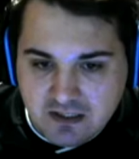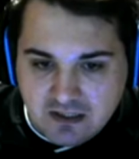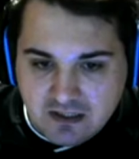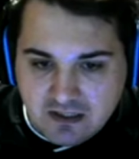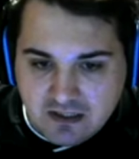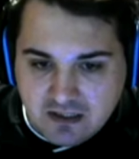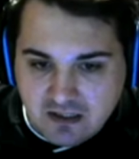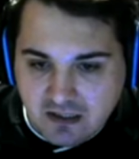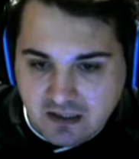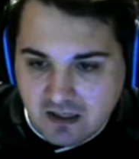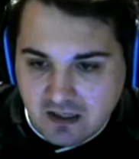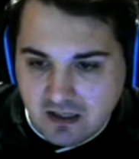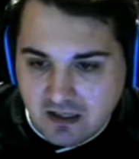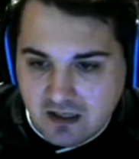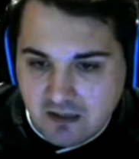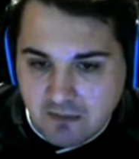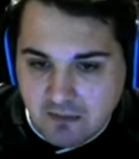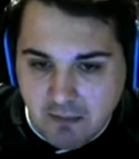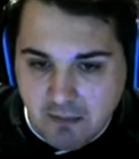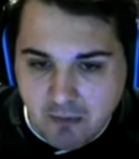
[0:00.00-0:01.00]
Ähm,
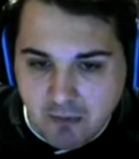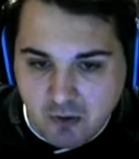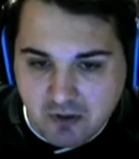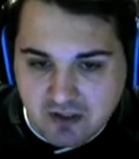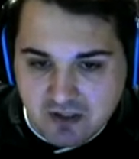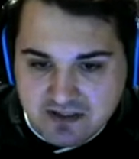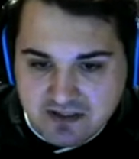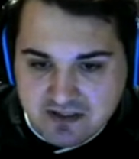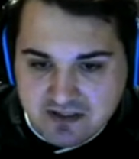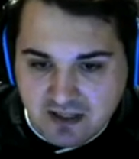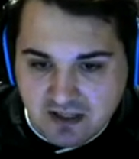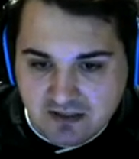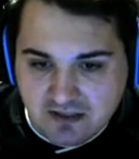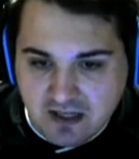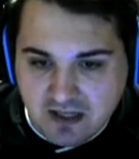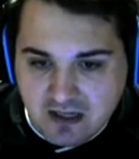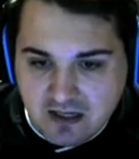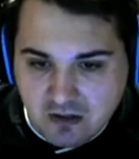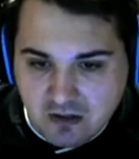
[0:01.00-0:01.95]
habe auch hier das Radar,